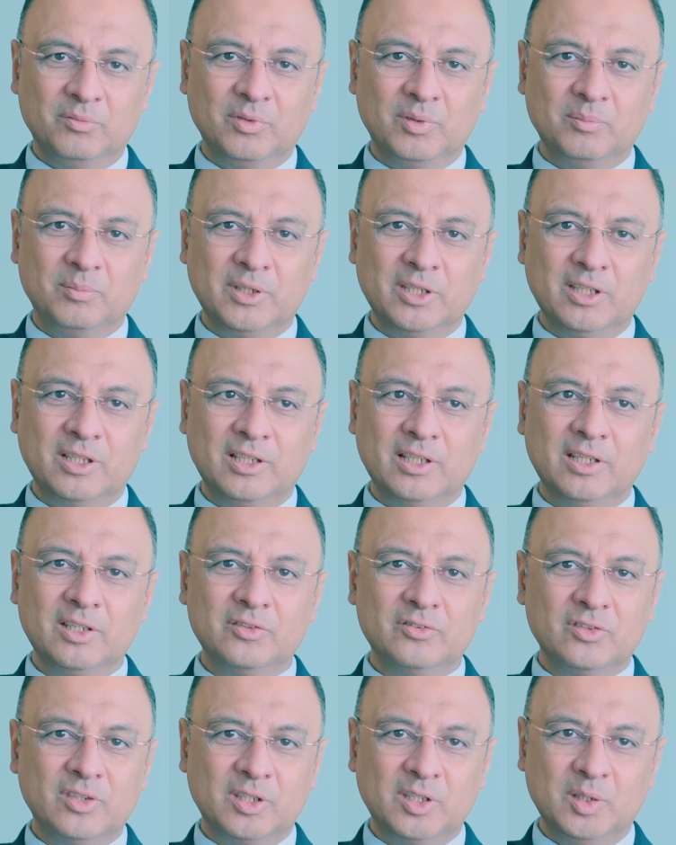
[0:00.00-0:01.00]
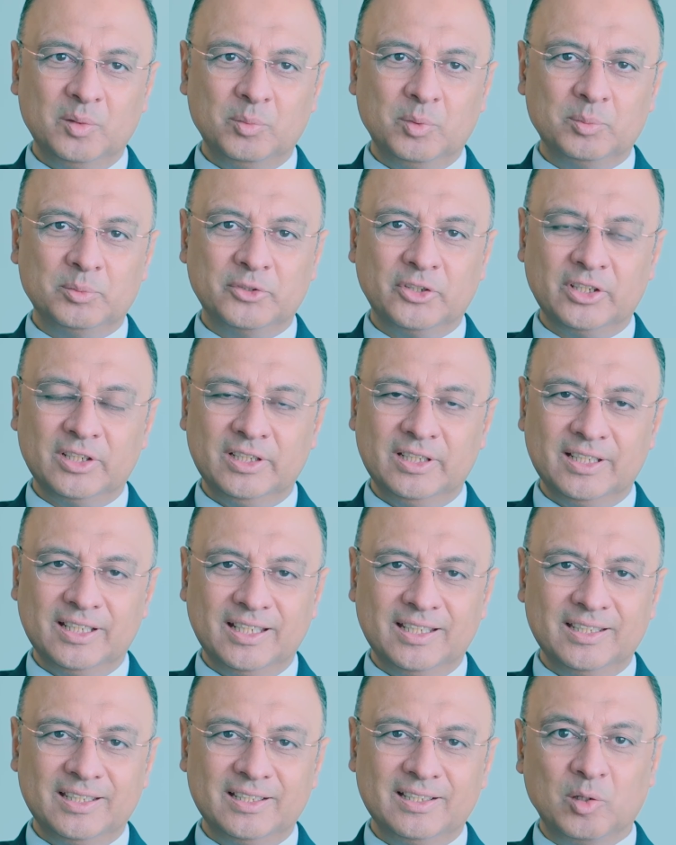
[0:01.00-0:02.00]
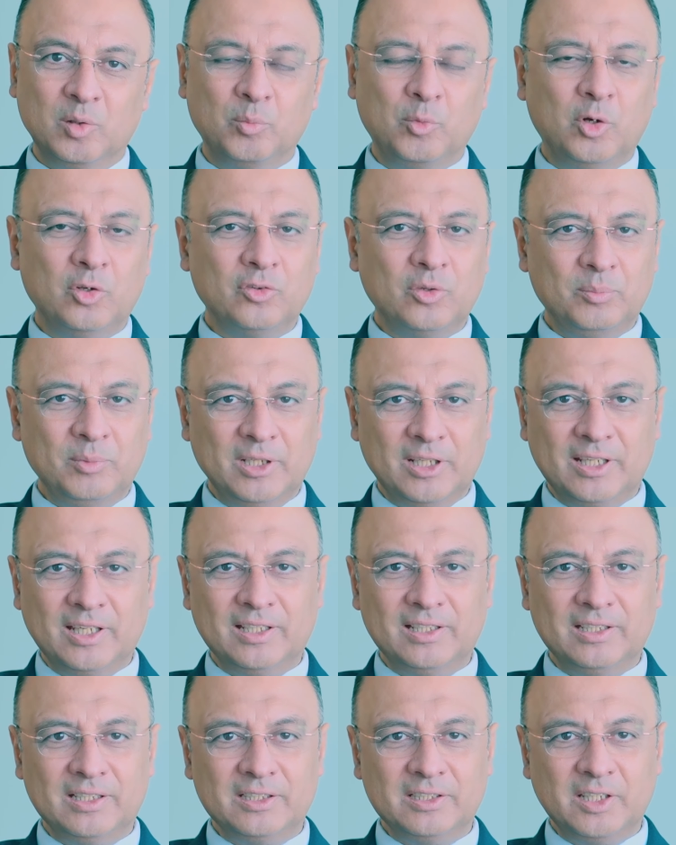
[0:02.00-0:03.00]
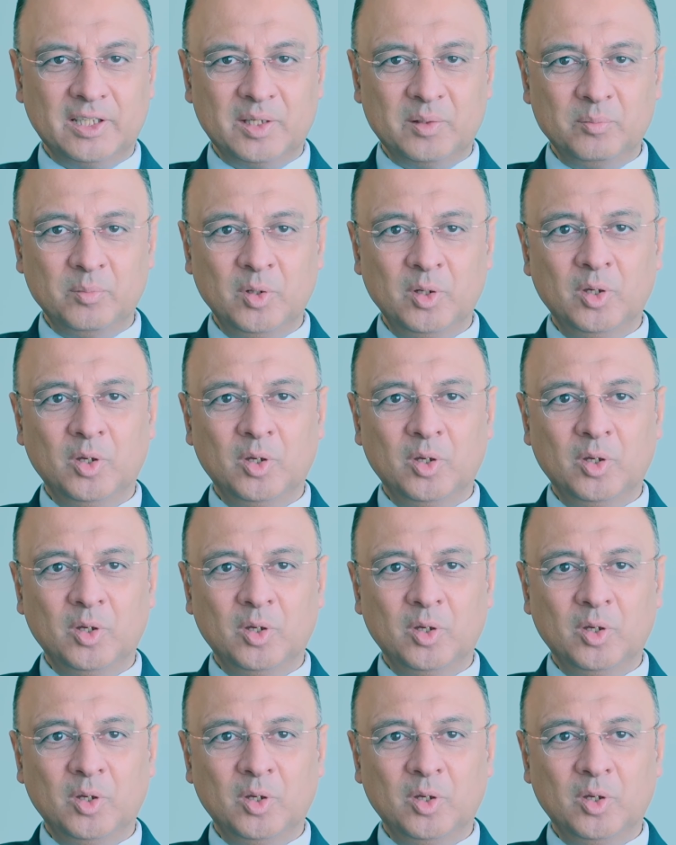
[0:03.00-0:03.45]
50% لا يستجيبوا بشكل جيد لمعظم علاجات الاكتئاب